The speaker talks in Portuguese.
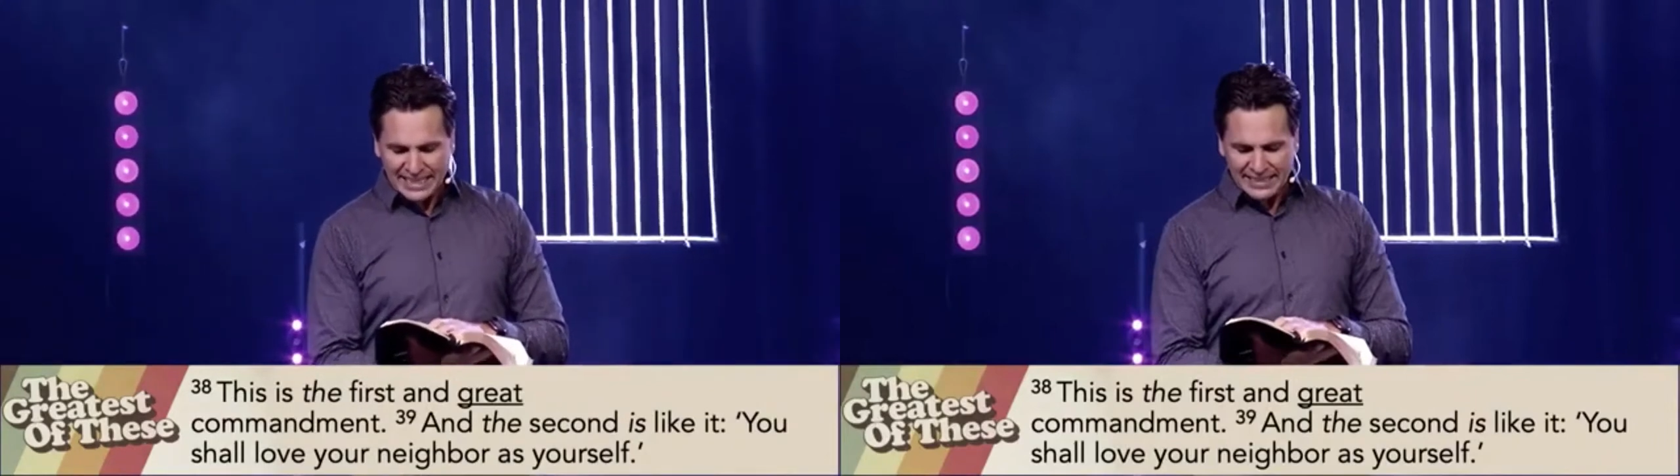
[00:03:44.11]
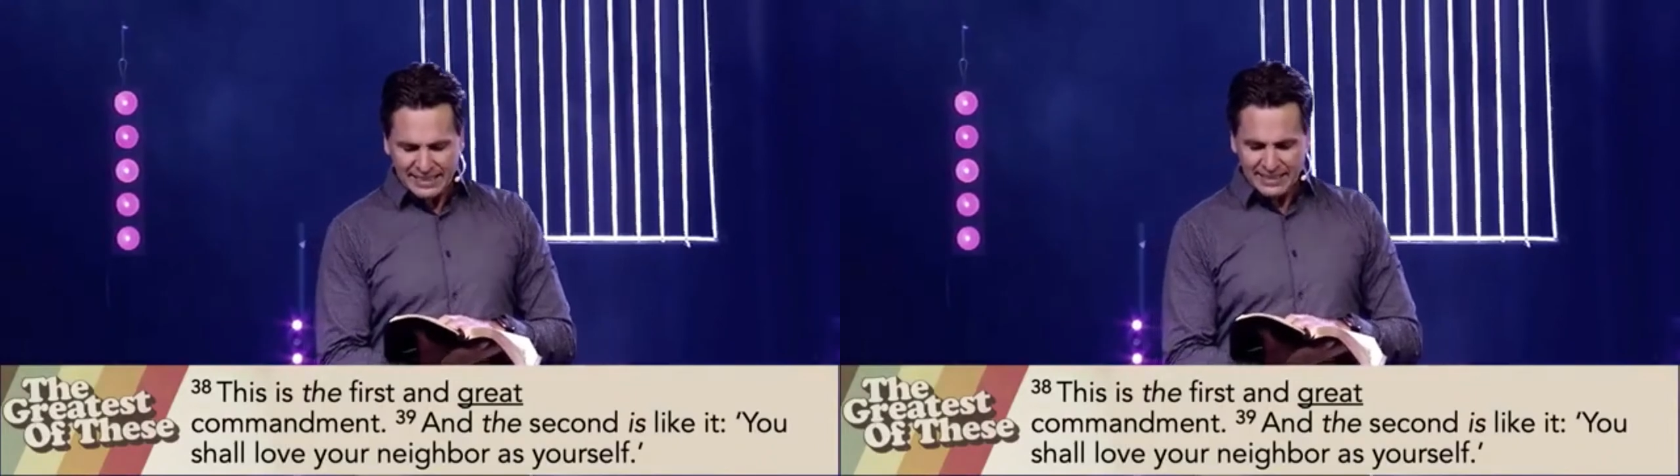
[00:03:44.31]

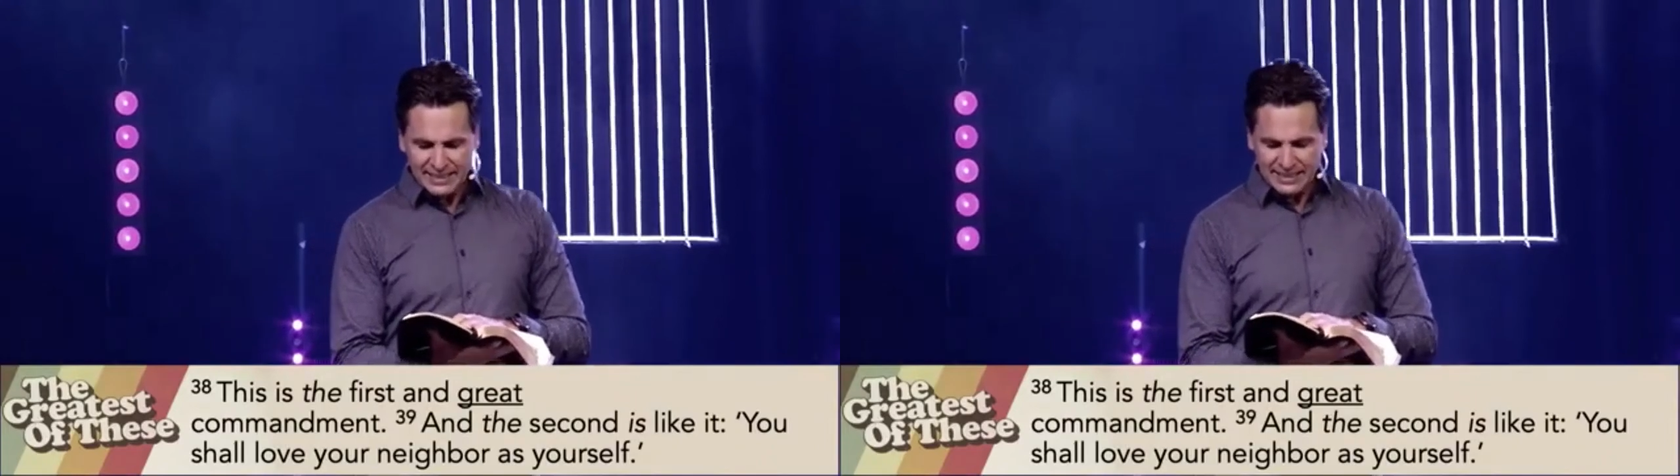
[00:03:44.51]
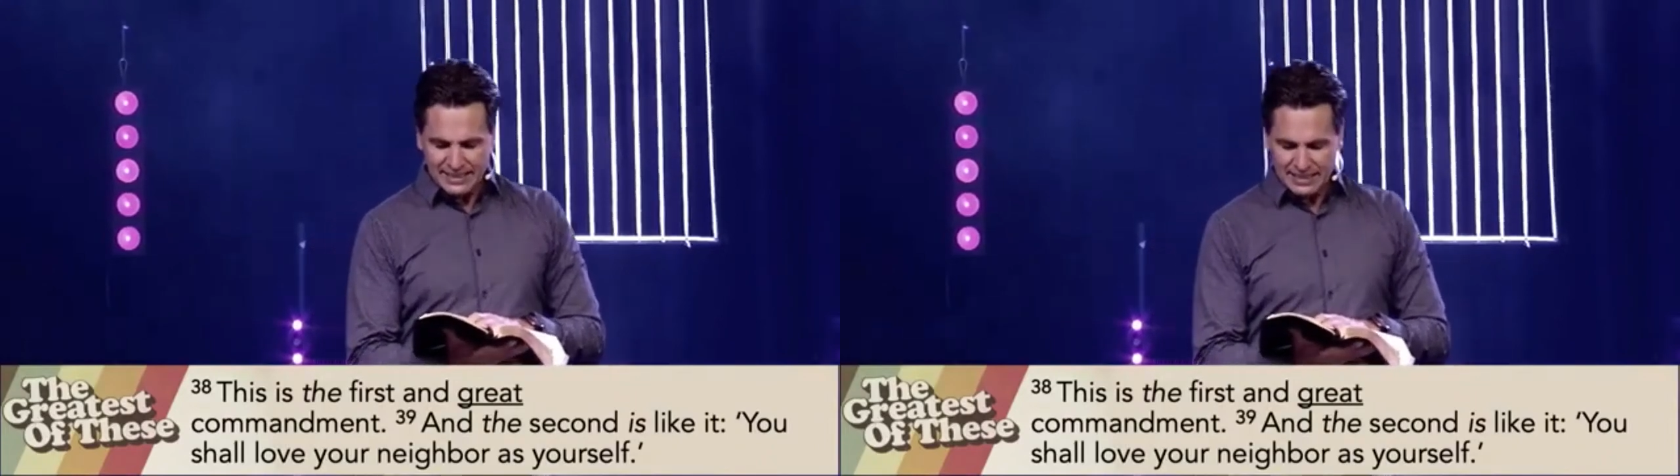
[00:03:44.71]

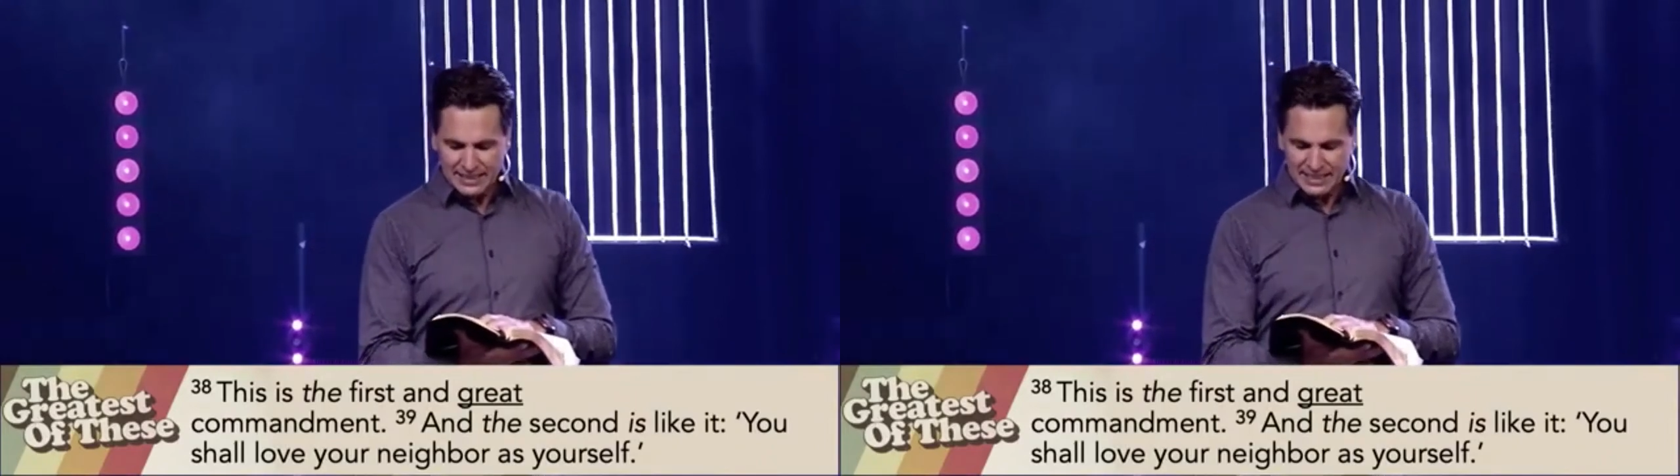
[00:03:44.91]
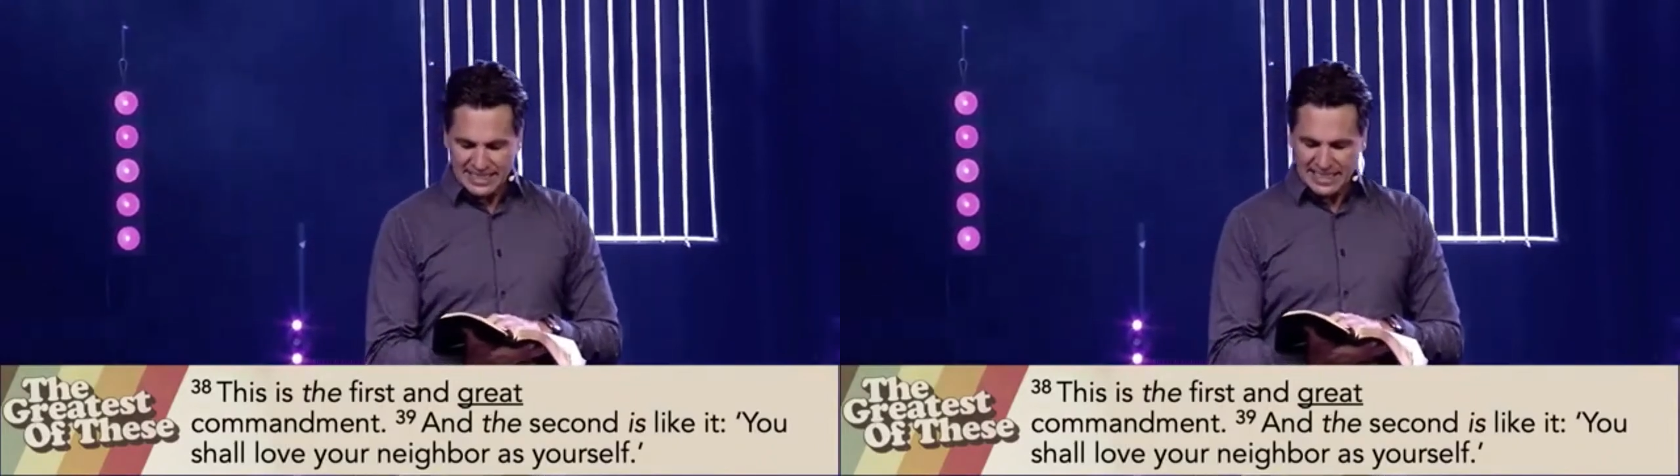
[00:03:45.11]
anota, mas
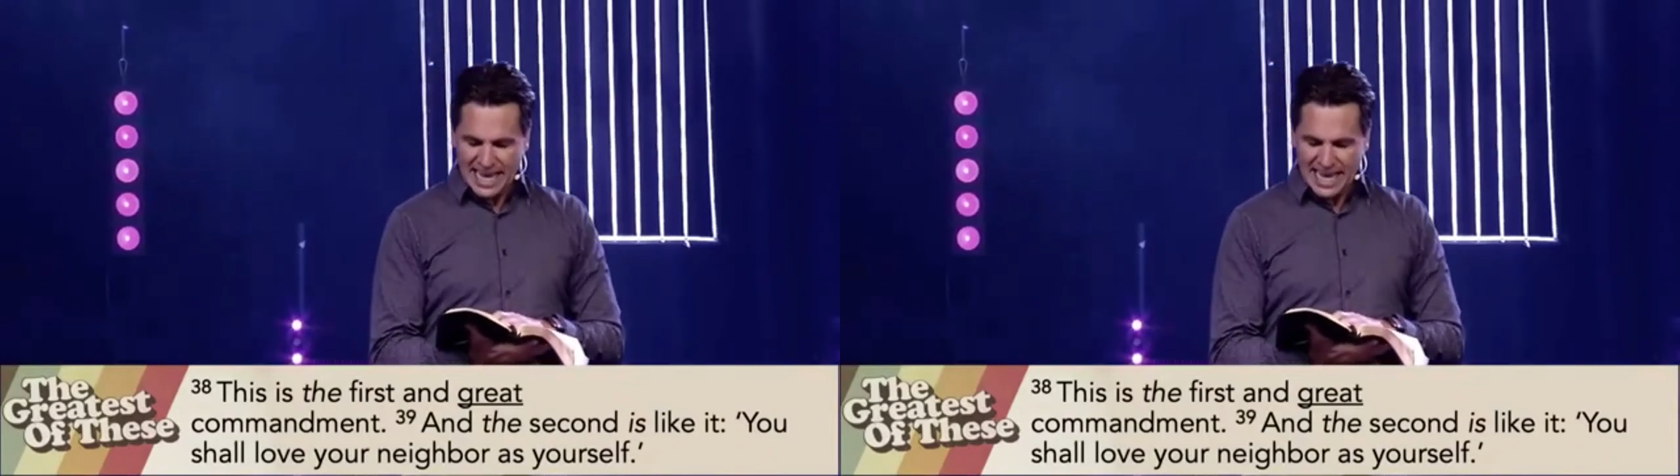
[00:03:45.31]
de qualquer